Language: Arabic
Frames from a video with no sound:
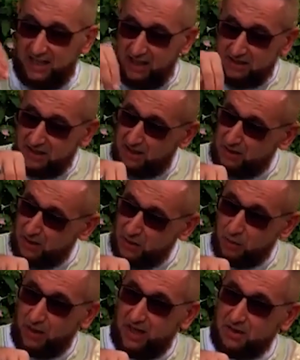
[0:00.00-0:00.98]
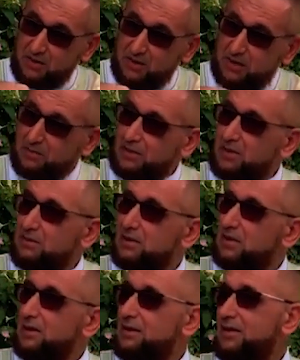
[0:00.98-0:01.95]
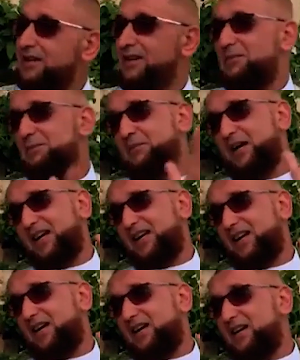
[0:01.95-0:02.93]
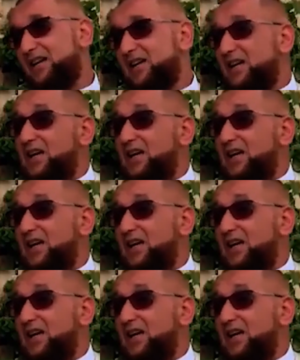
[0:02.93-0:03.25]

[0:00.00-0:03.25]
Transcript: ليعصي الرسول عليه الصلاه والسلام عصى الله بارك الله